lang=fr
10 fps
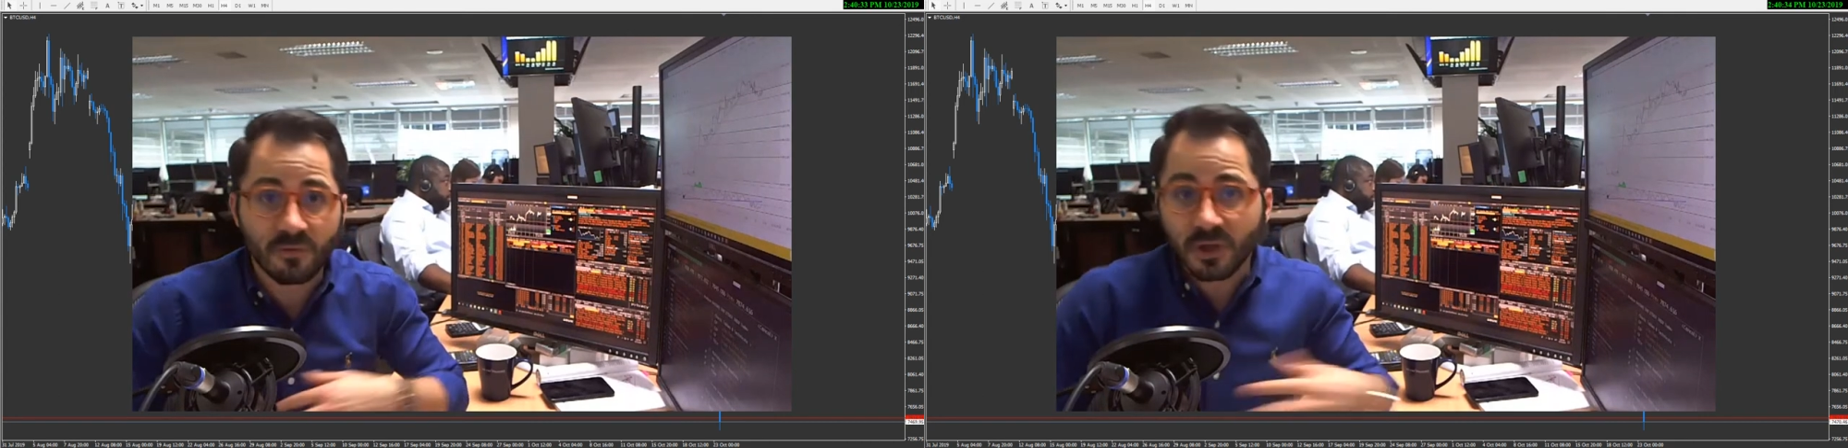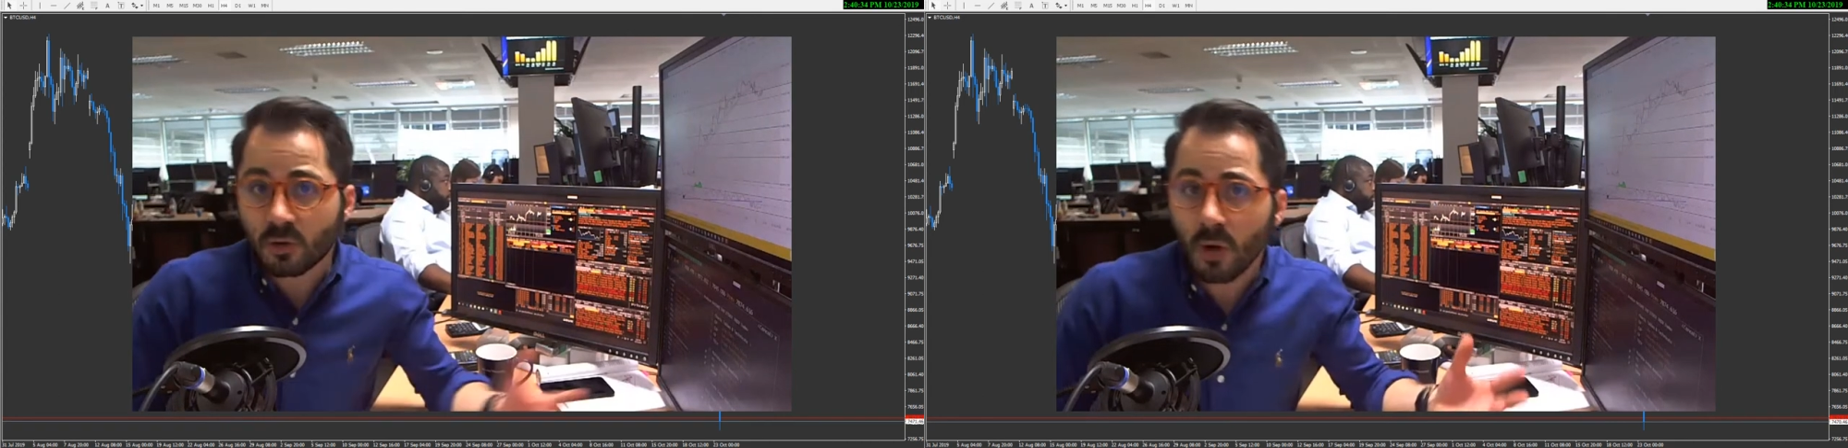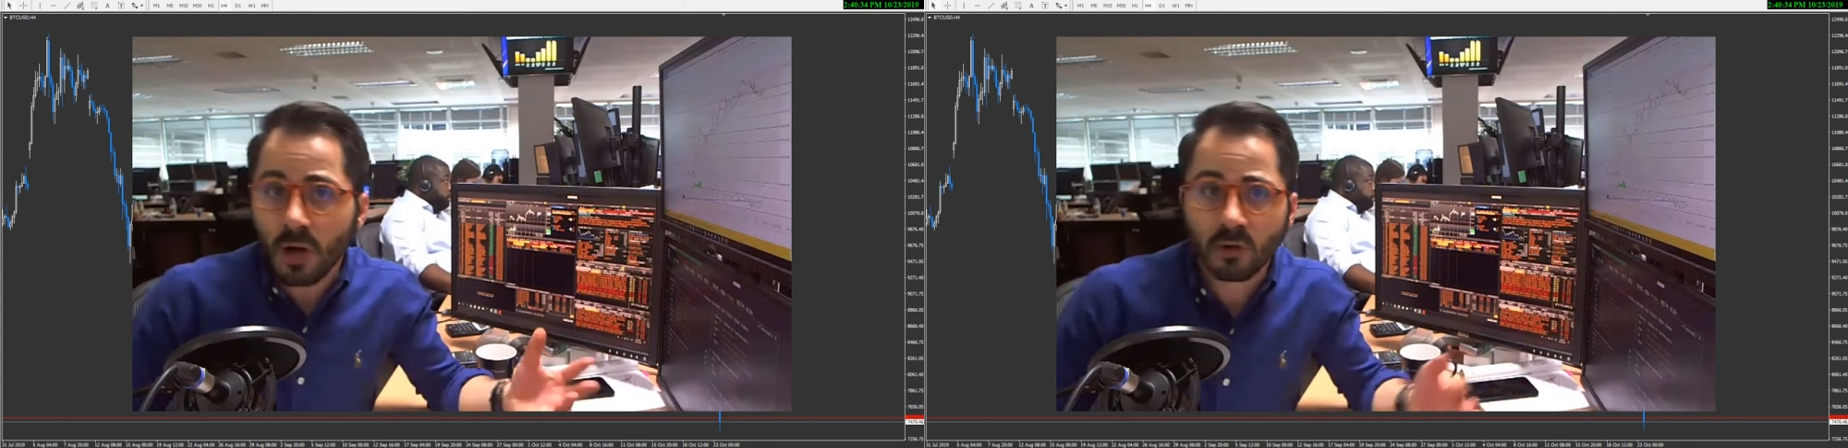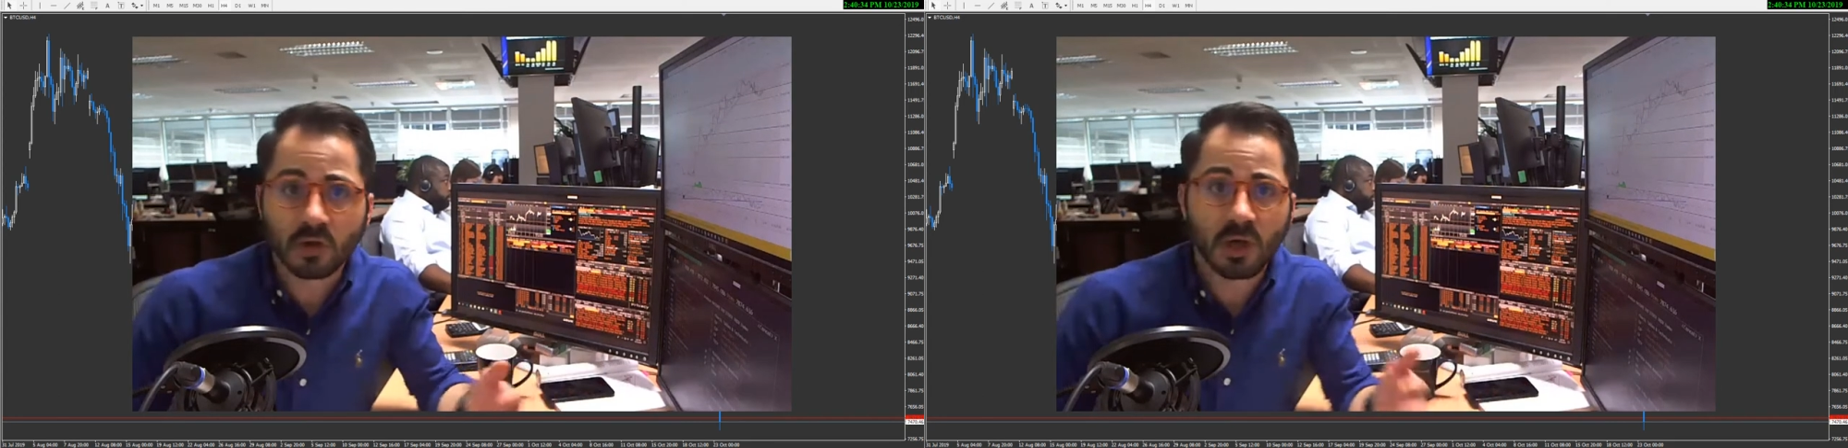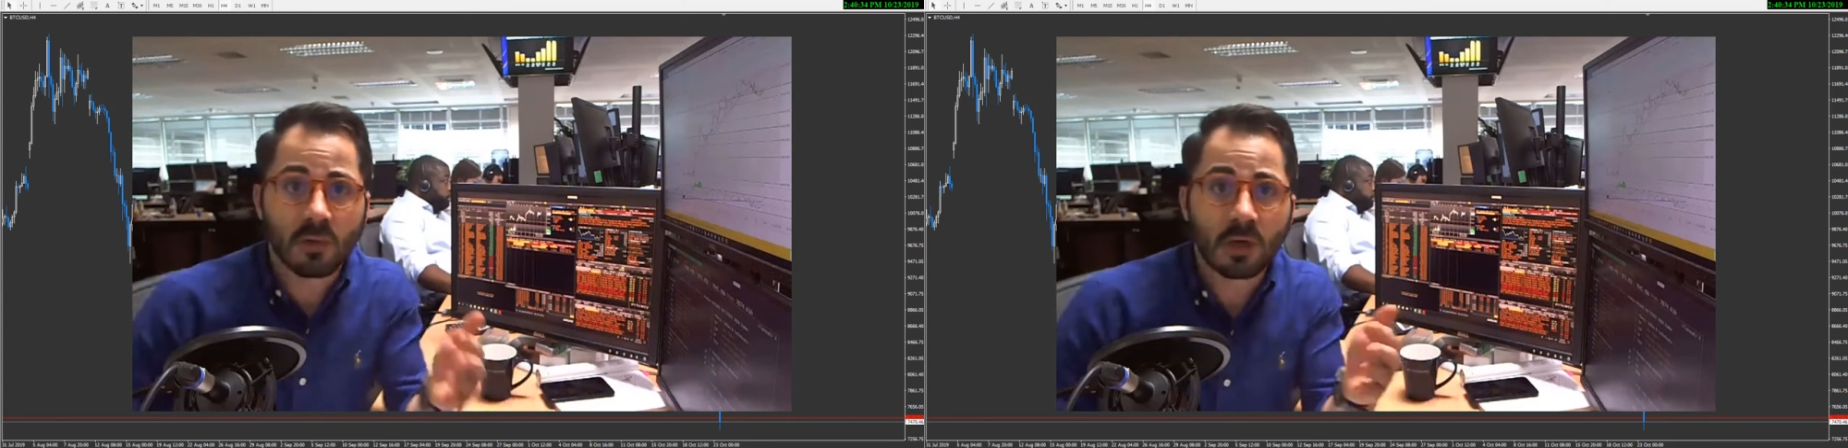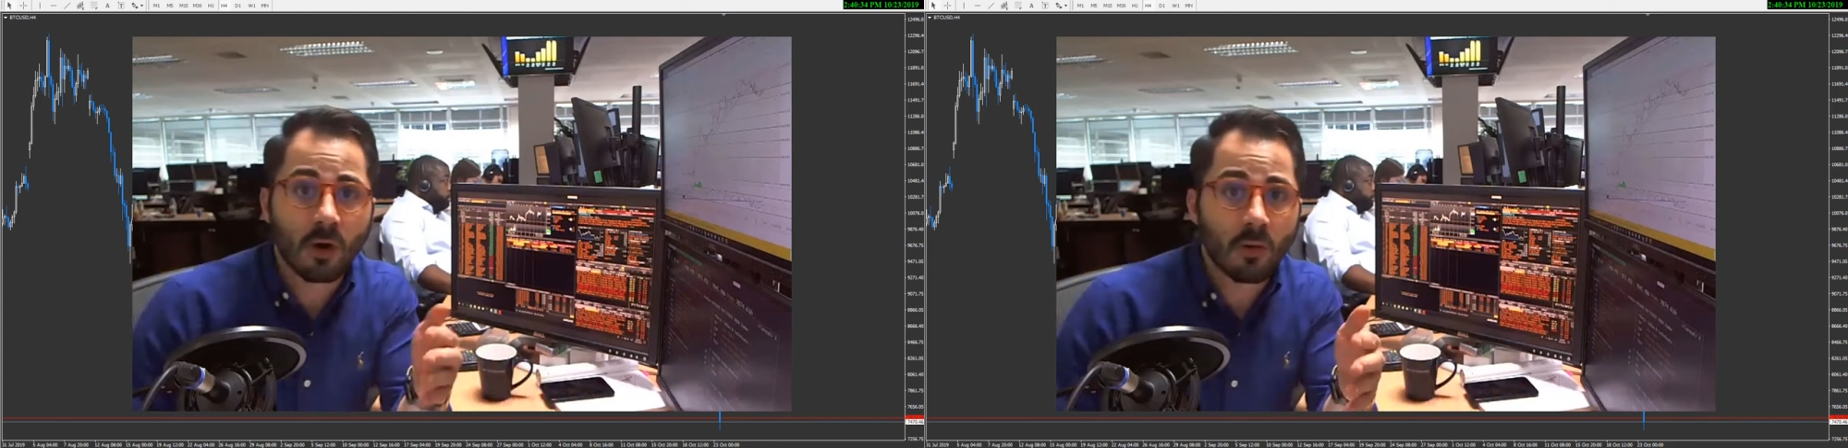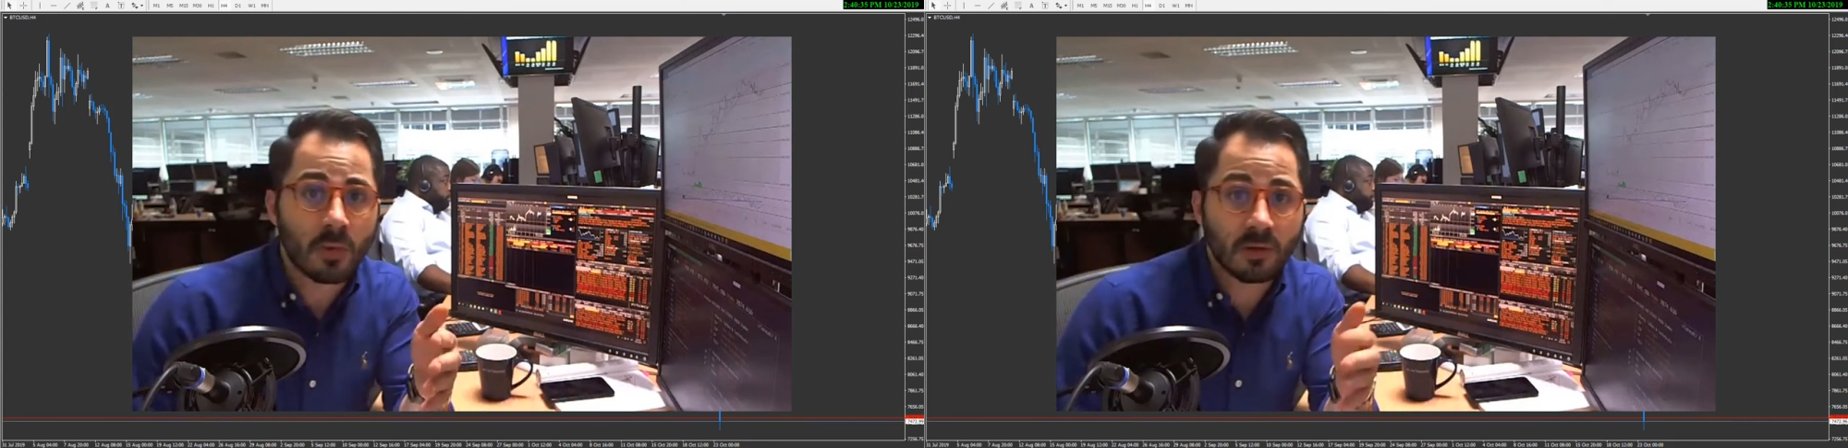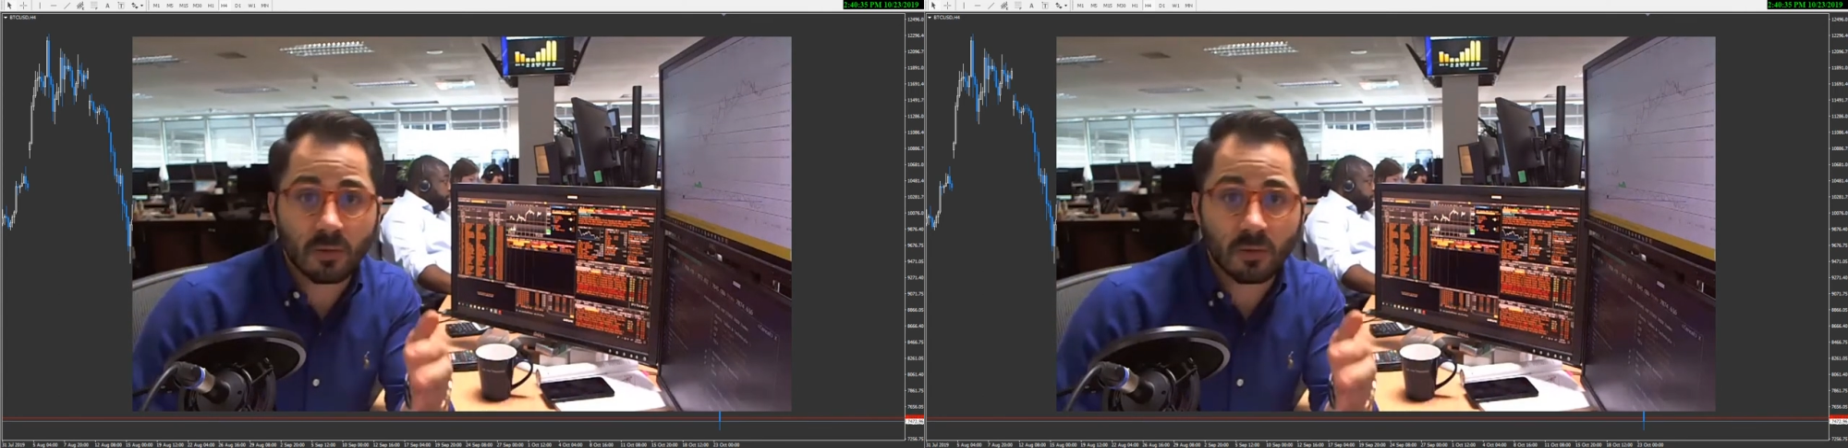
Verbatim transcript: victoire de Jeremy Corbyn,